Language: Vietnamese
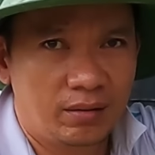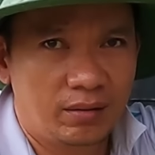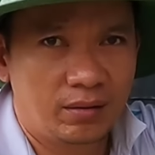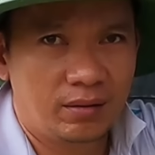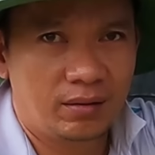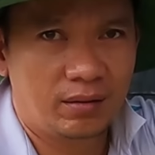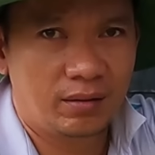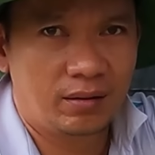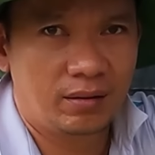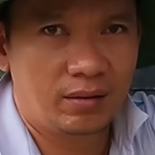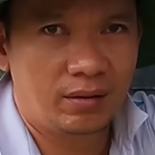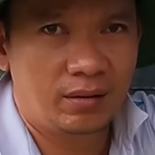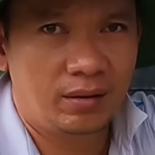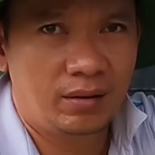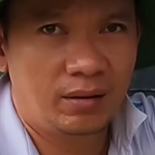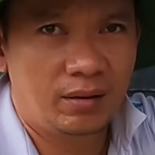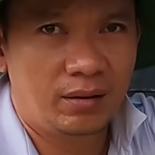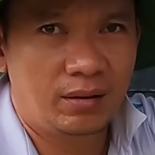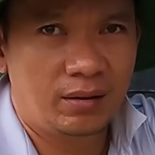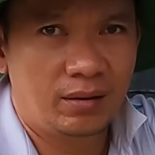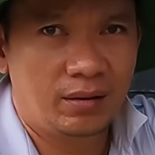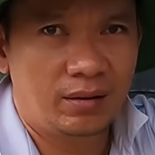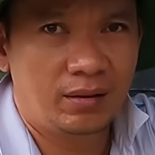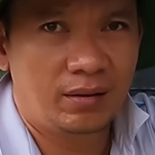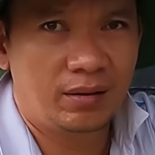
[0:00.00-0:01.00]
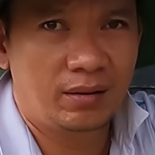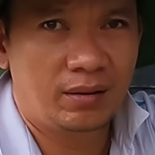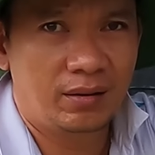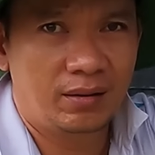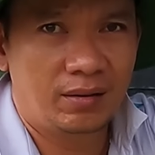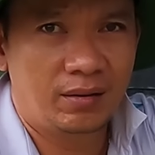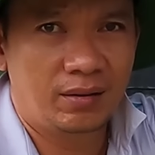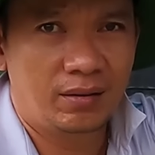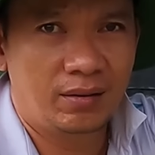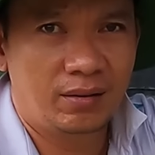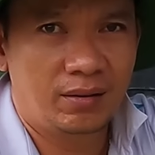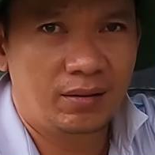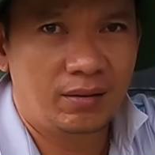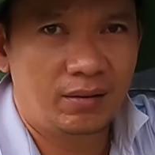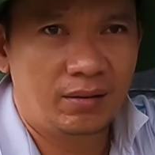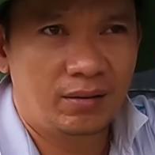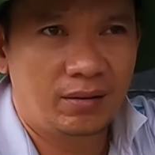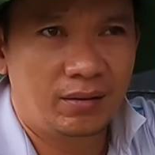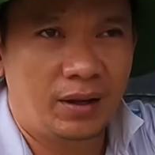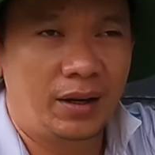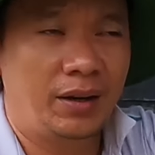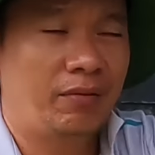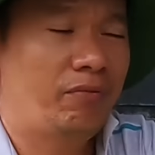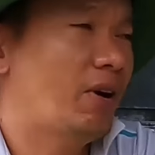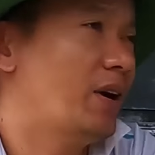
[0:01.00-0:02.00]
Kỳ á, lỡ ta rút dao ra là sao?
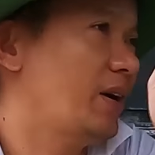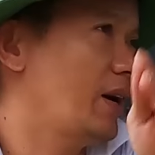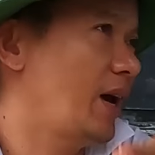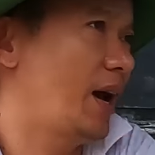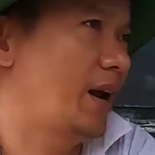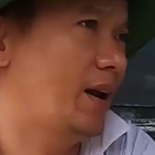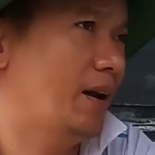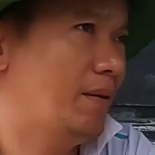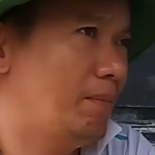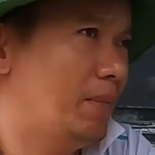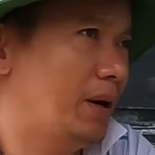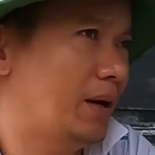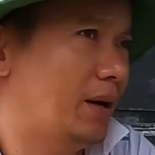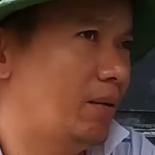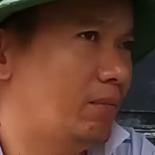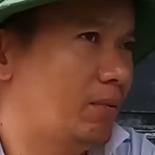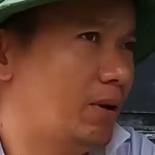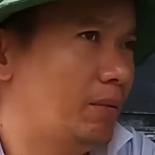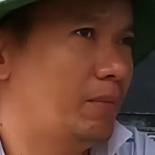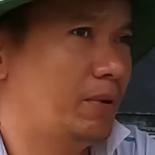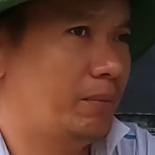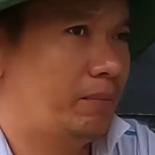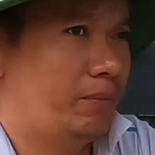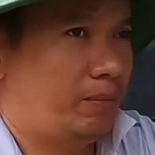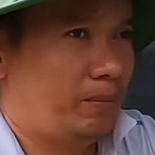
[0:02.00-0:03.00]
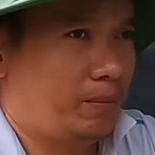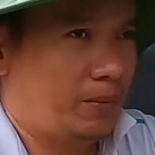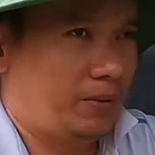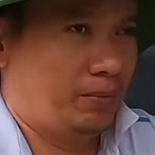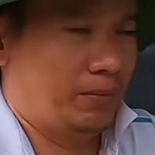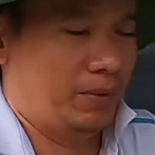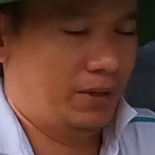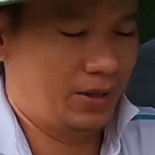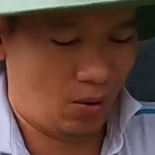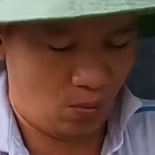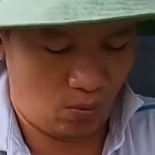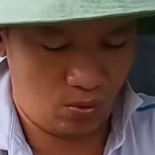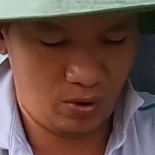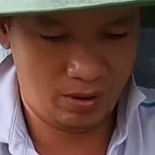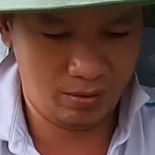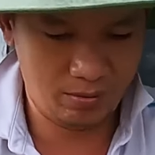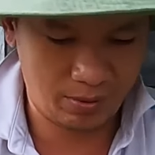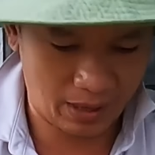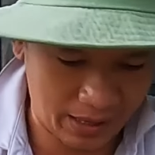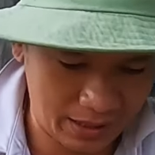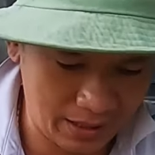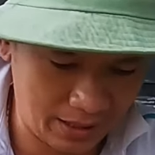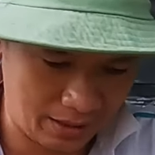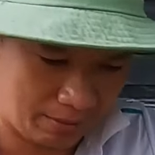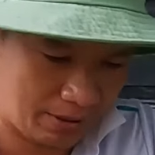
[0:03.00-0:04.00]
Thì vấn đề đó mình không nói, mình mình dụ như
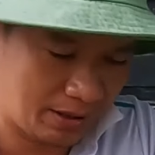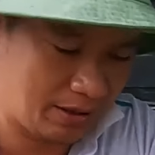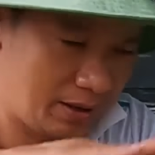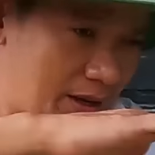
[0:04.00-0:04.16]
thay vì